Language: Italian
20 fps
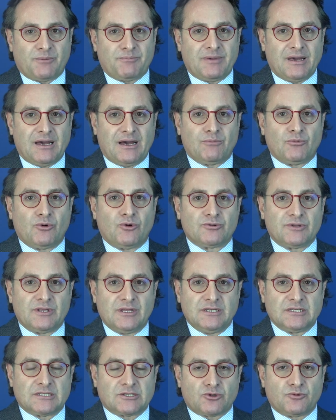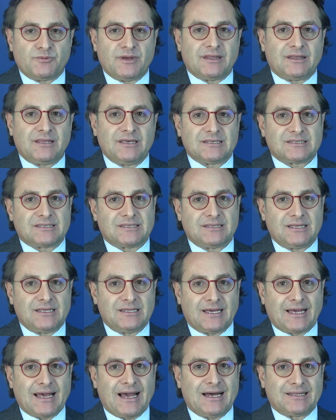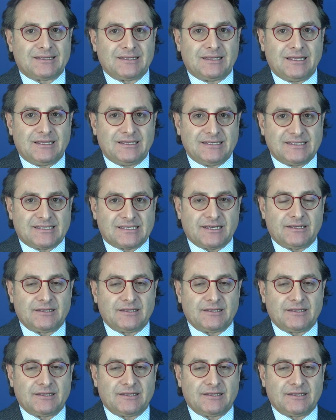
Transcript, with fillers: abbiamo degli strumentisti dedicati, degli,